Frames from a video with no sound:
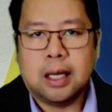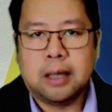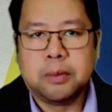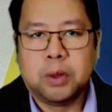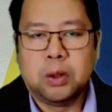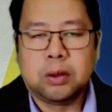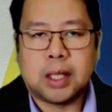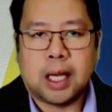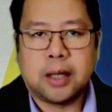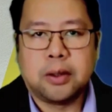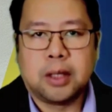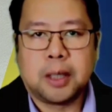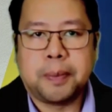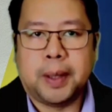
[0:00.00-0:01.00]
ang
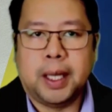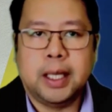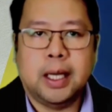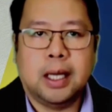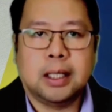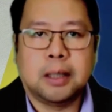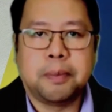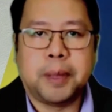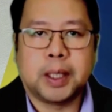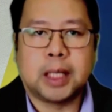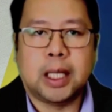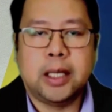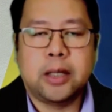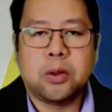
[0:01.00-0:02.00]
voluntaryong nagpahayag ng
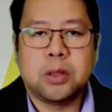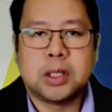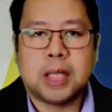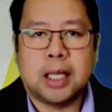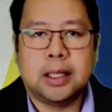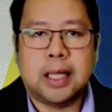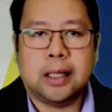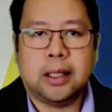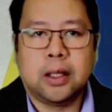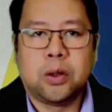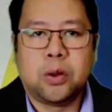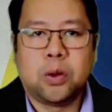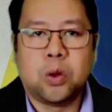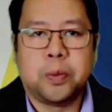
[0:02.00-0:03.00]
pagtalikod sa dating
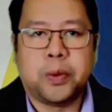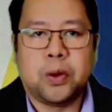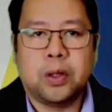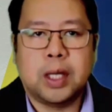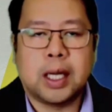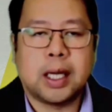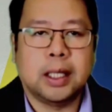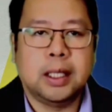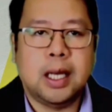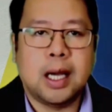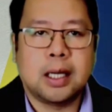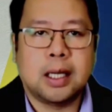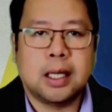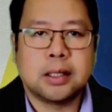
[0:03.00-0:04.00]
grupo ng
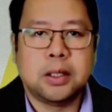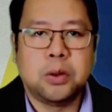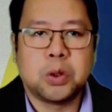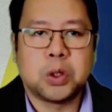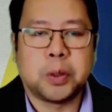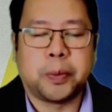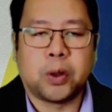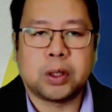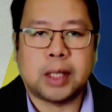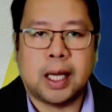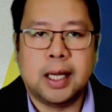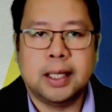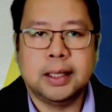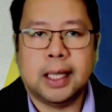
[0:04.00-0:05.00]
kanilang ah,
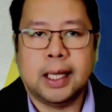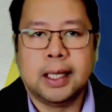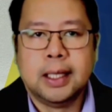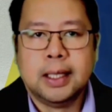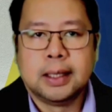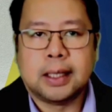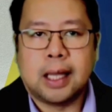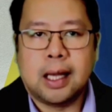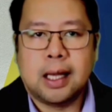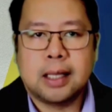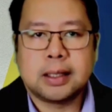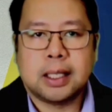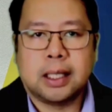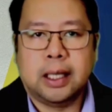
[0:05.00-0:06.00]
sinusuportahan.
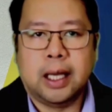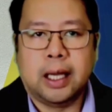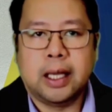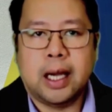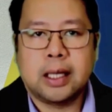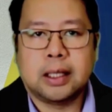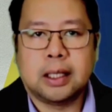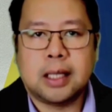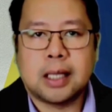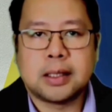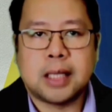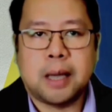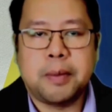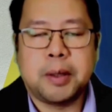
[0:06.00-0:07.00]
Tahasang inihayag ng
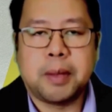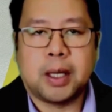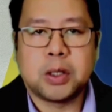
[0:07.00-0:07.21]
nasabing